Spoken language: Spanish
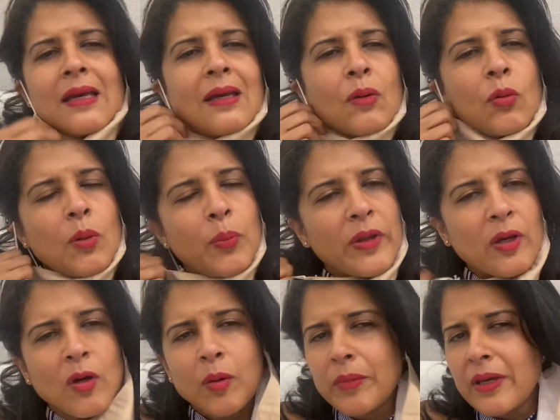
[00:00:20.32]
uno puede
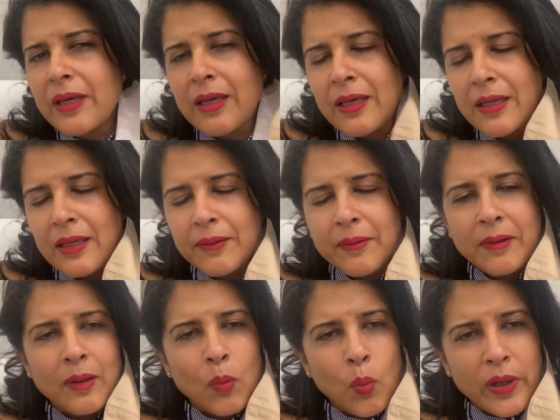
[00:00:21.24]
comer
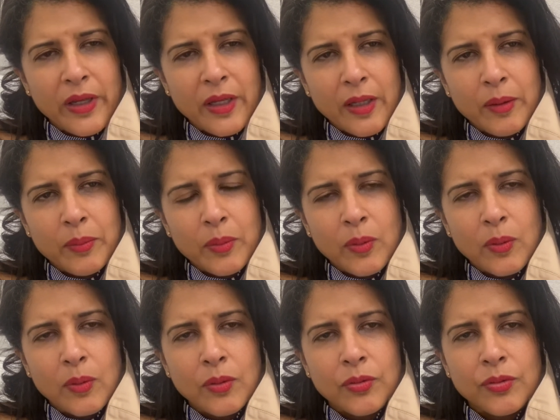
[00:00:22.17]
eh,
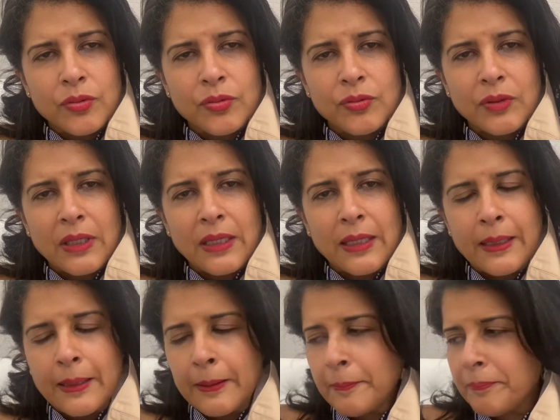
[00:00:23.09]
huevos,
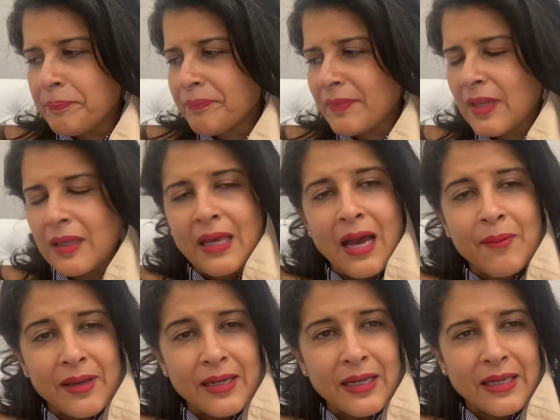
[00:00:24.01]
em,
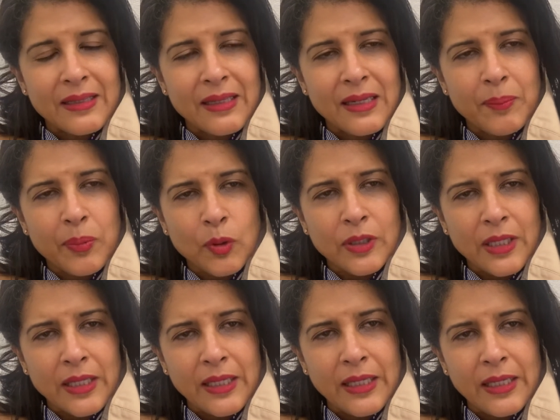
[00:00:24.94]
avena que tiene
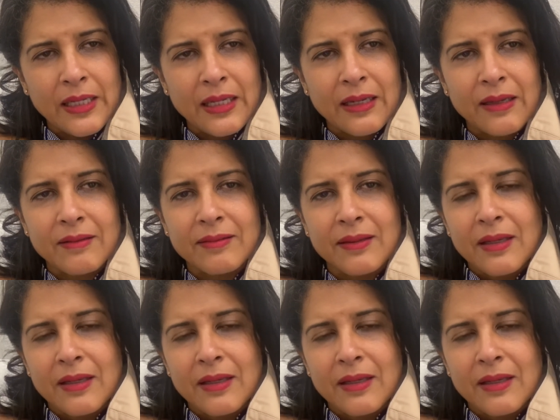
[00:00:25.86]
proteínas,